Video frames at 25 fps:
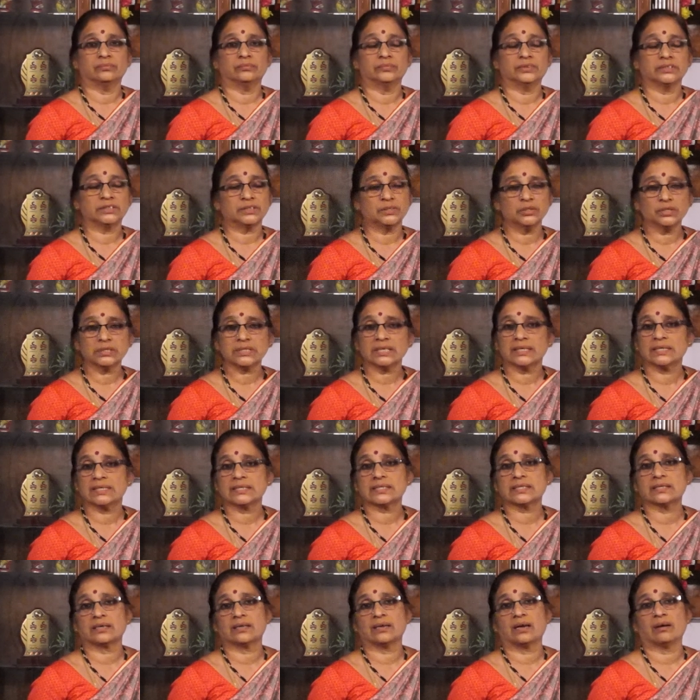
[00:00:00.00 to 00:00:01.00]
విష్ణు
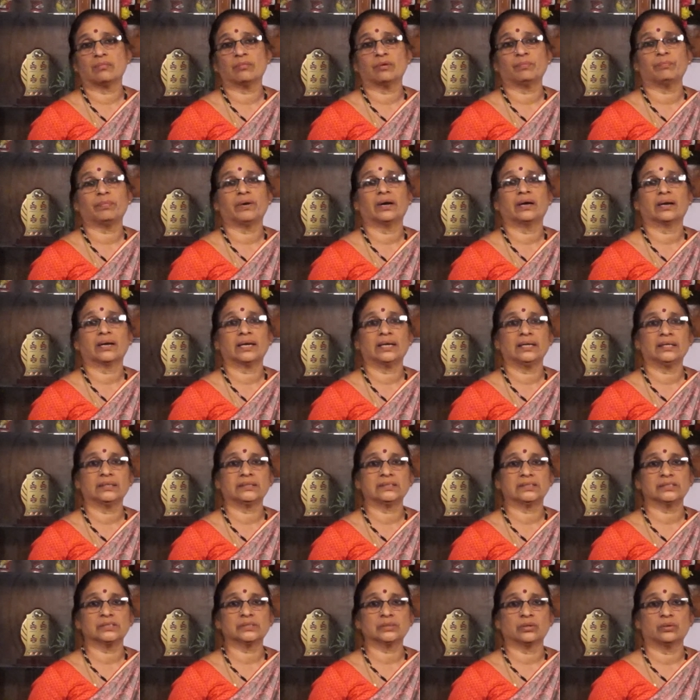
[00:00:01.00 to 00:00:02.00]
సహస్రనామ పారాయణ
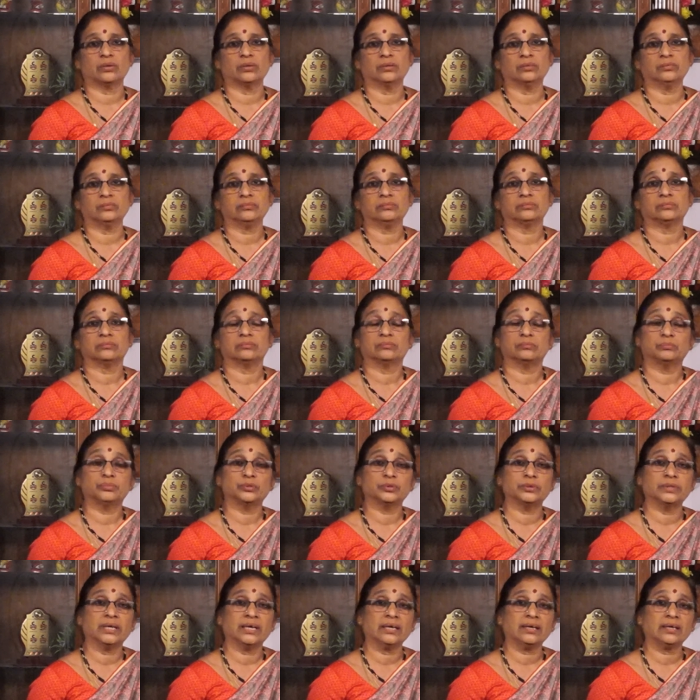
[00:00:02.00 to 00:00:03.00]
చేసుకోవడం
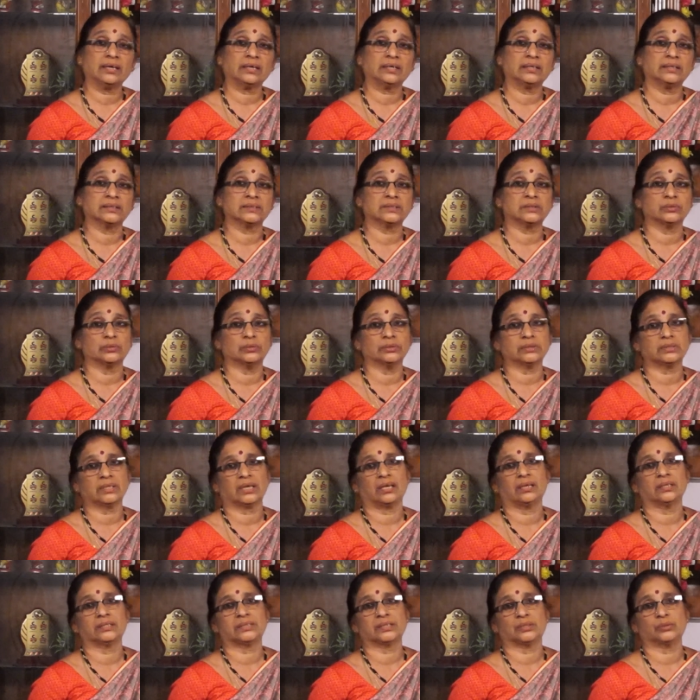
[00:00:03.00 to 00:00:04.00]
బుధగ్రహ
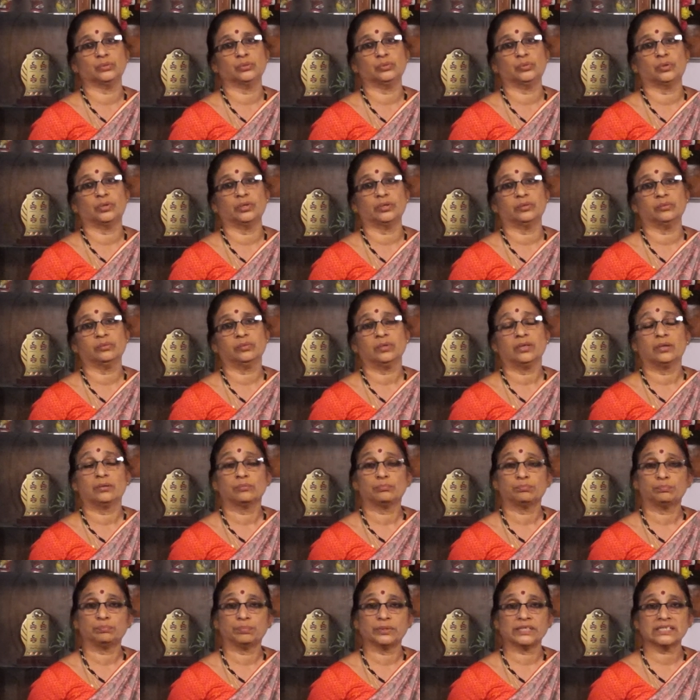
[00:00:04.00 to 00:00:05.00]
స్తోత్రాలు చదువుకోవడం
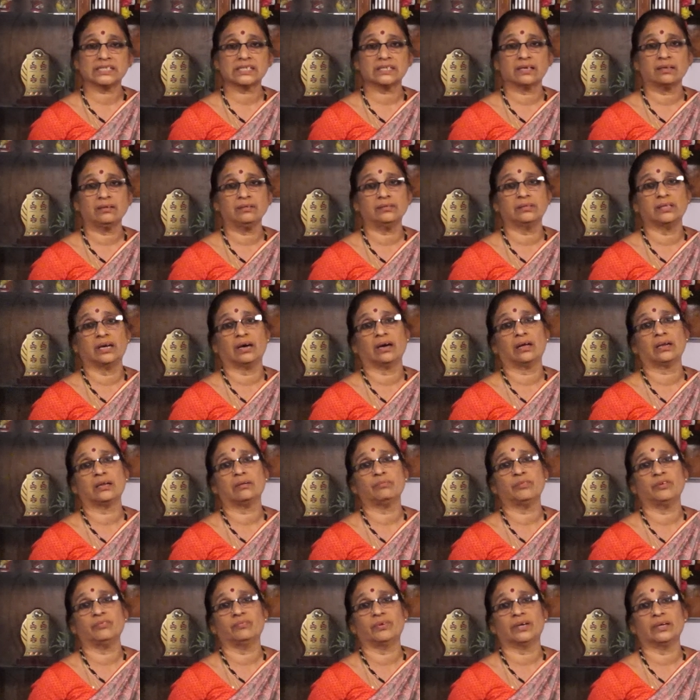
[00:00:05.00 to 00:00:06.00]
పెసలు
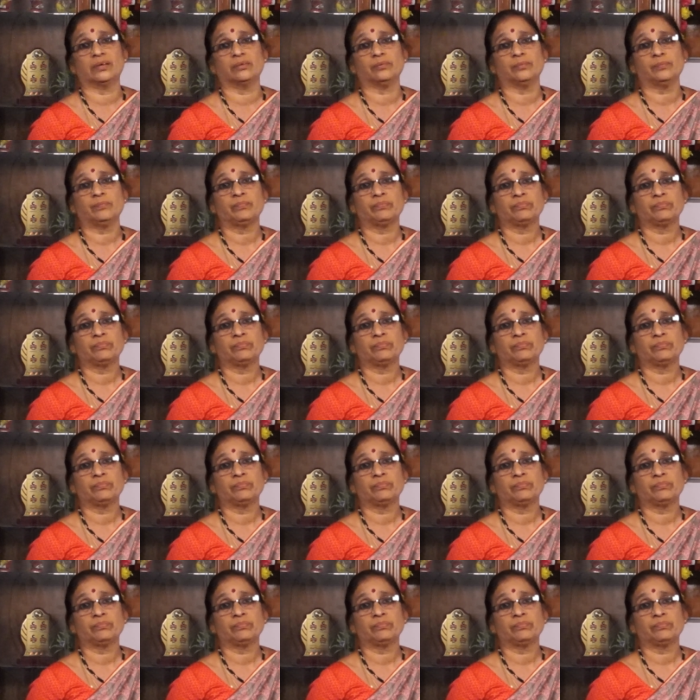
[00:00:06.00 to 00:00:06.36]
దానం ఇవ్వడం